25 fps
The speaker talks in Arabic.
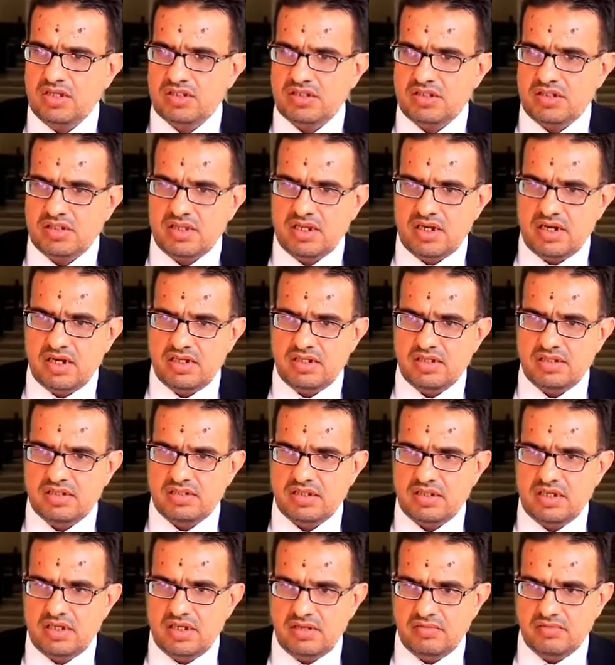السيد
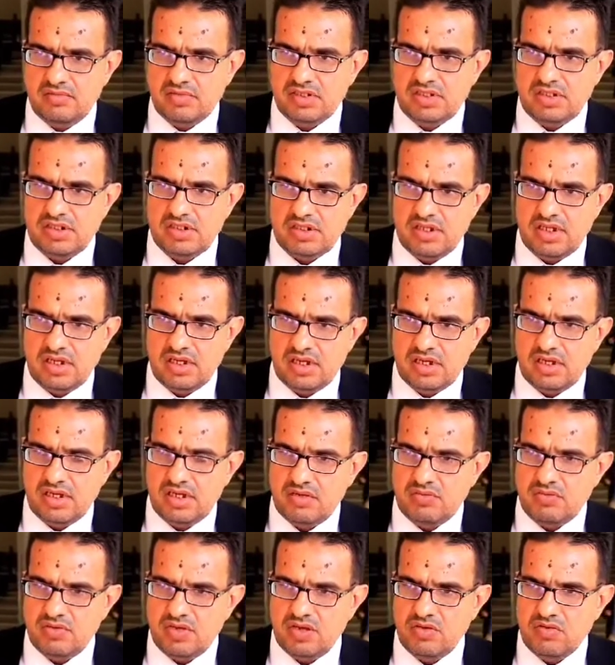رئيس المجلس
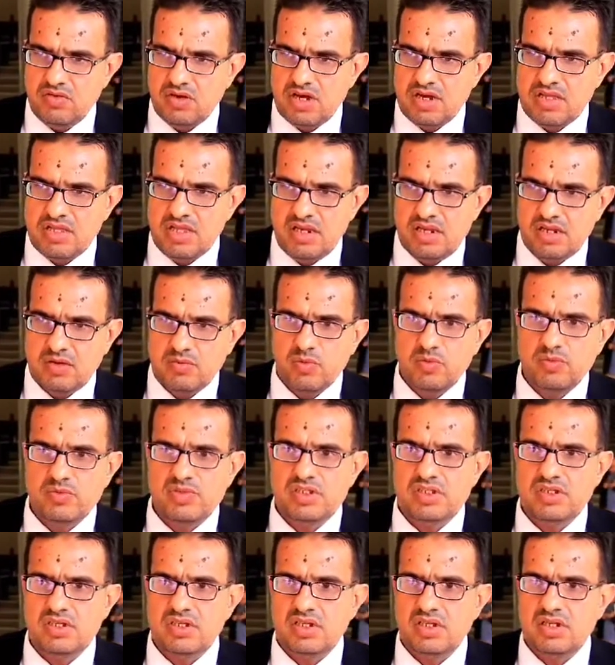الاقليمي وكذلك
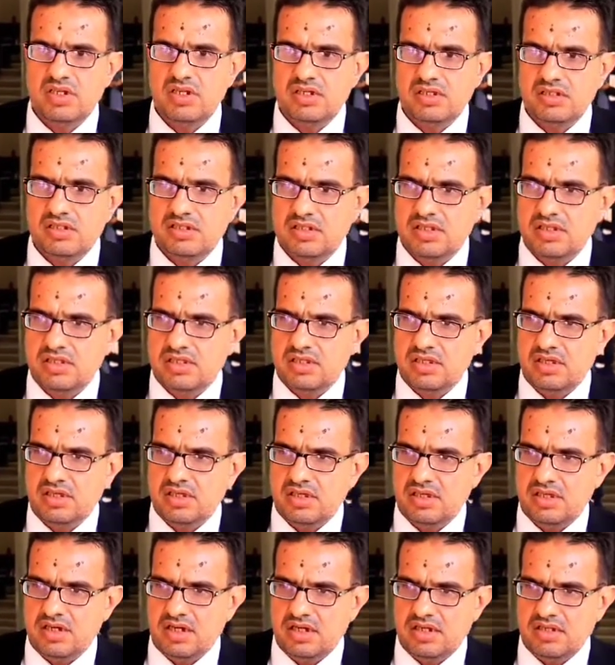ممثل السيد
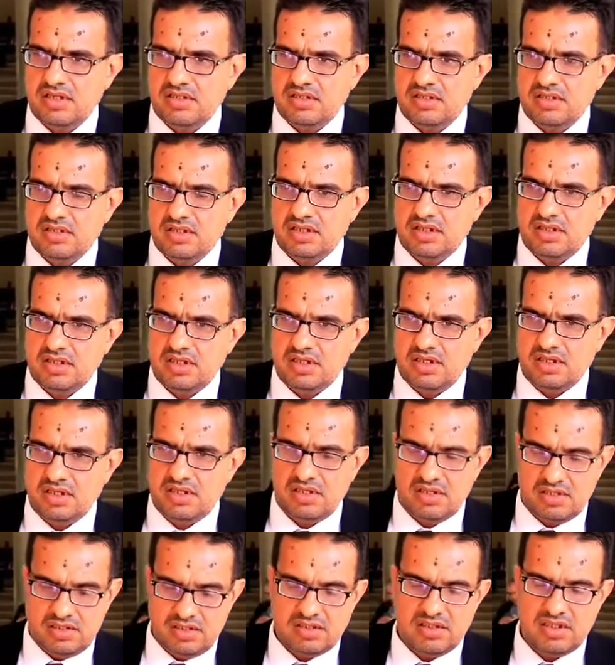رئيس
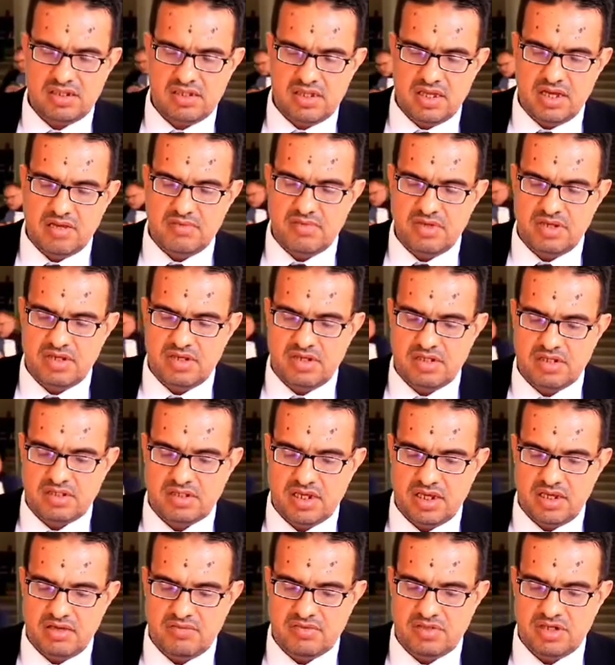السيد عامل
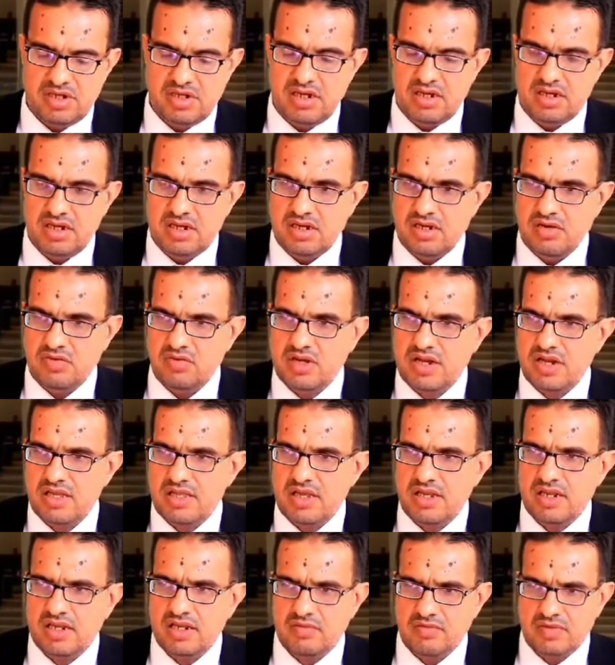صاحب الجلاله
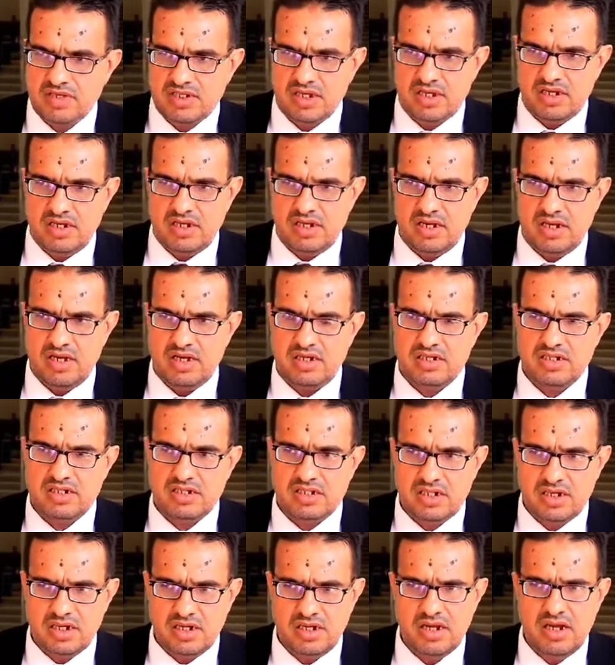وكذلك المصالح
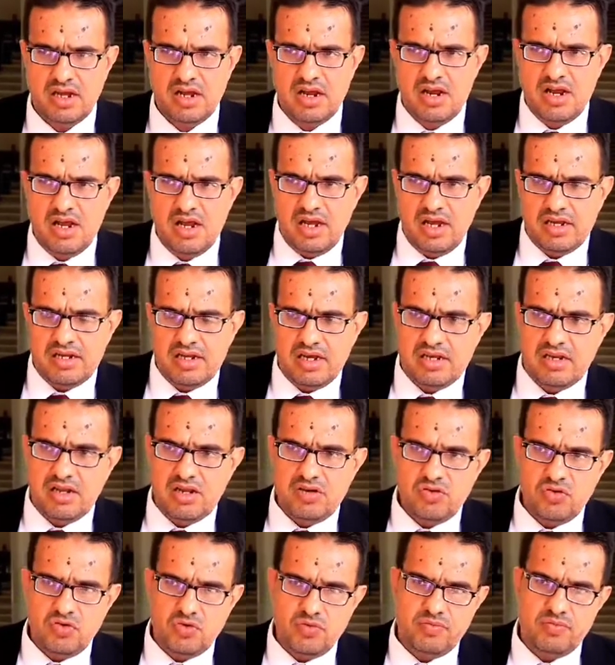الخارجيه حنا
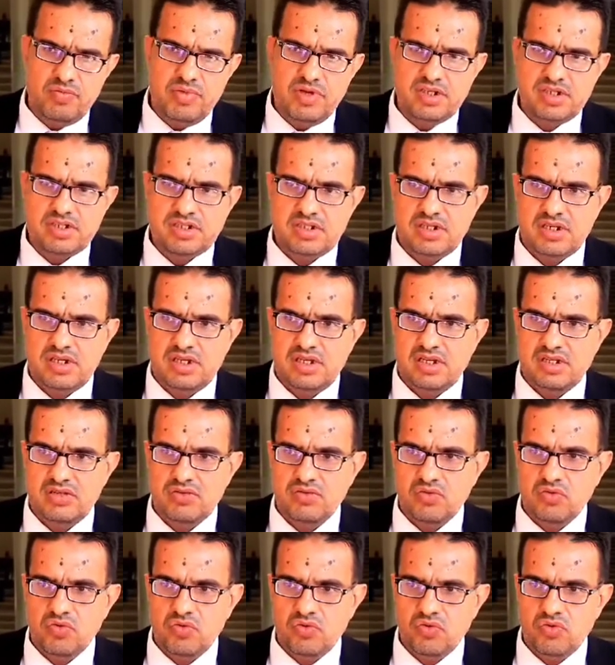هنا اليوم باش
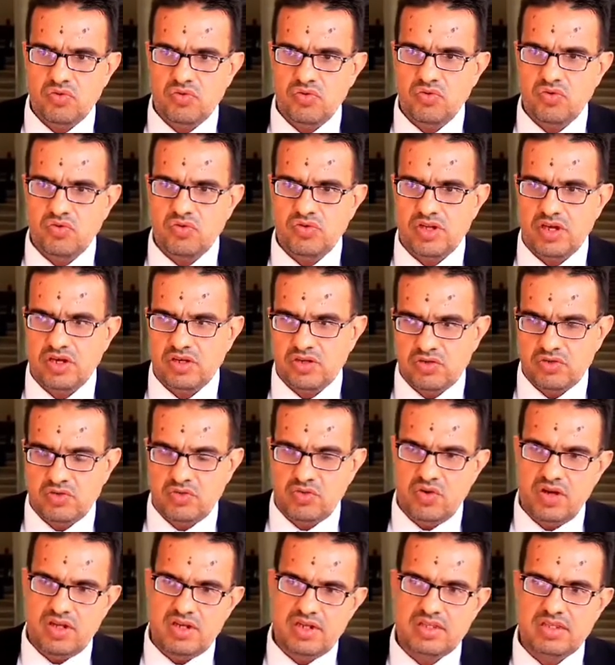نقولوا
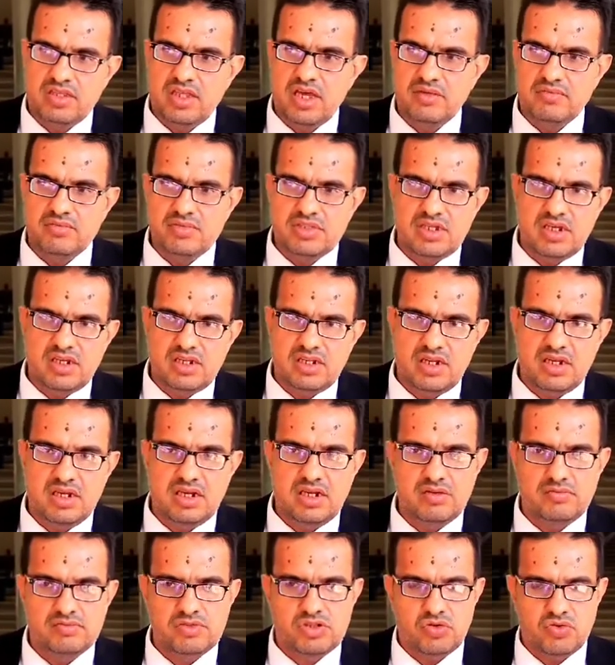ناكدوا على الدعم ديالنا
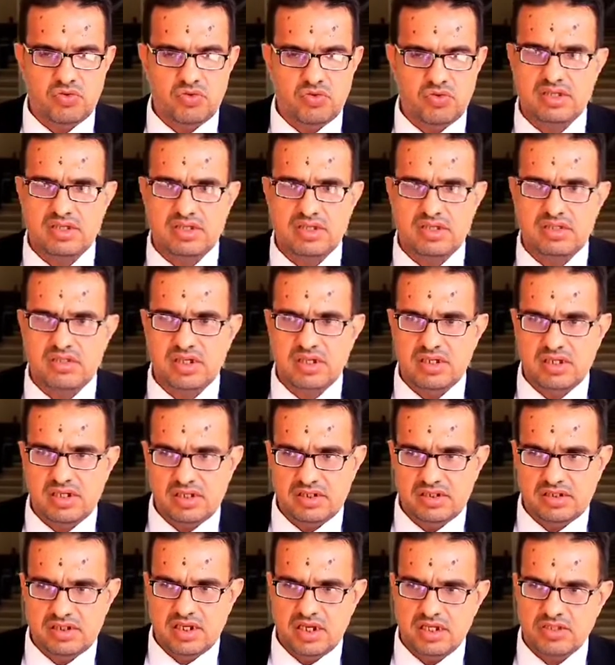اللامشروط
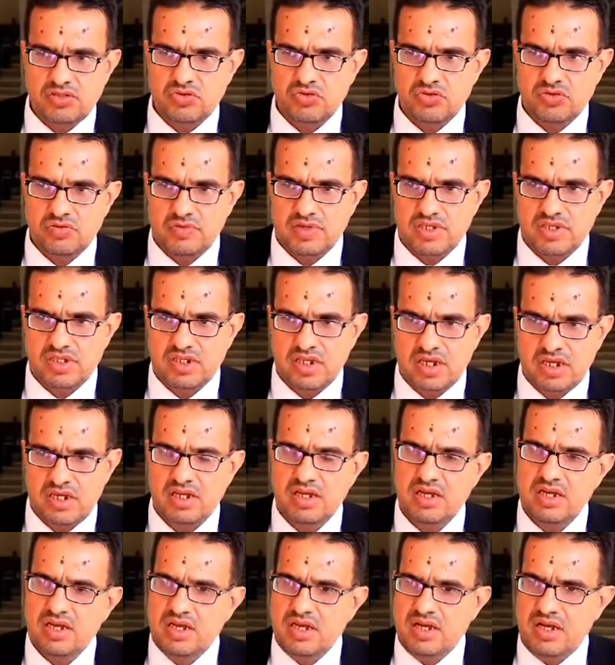ديال جهه سوز
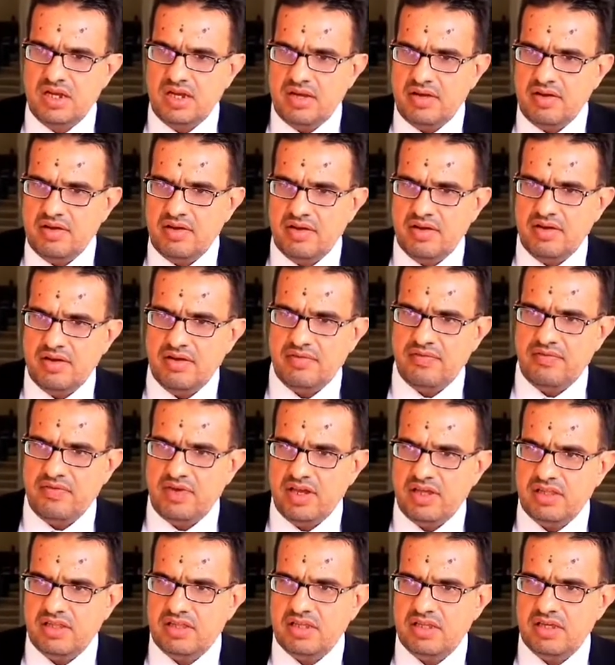مسا آه،
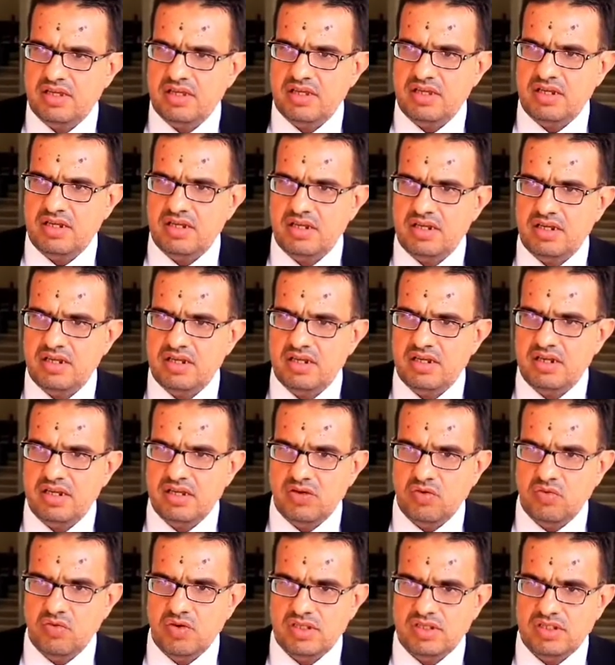في هاد
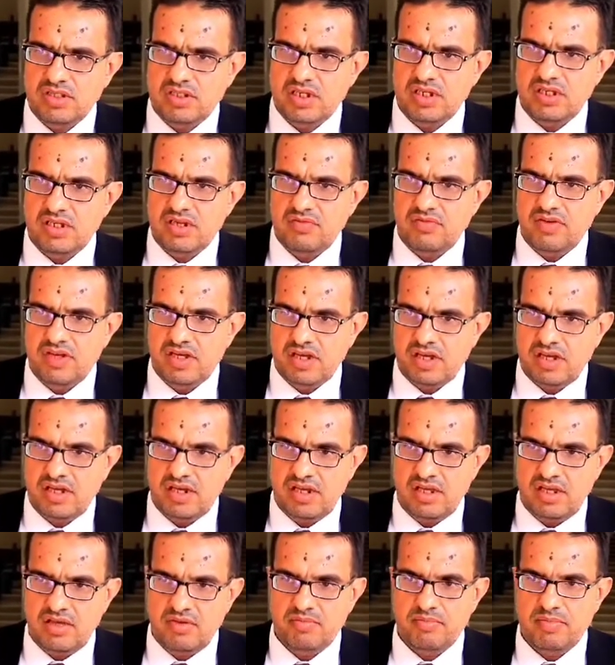الاخوان ديالنا في
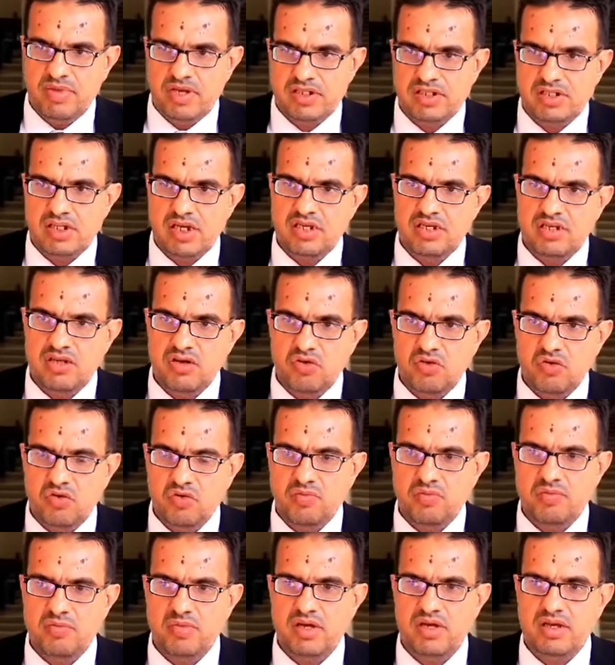الاقليم باش
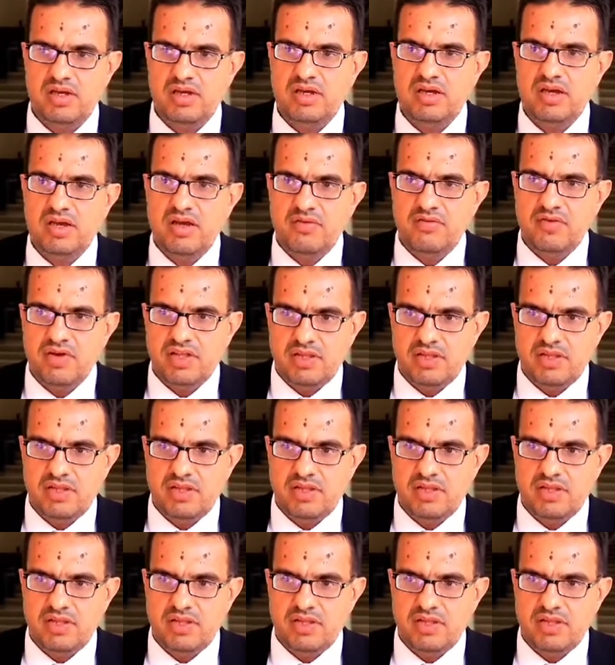انهم آه،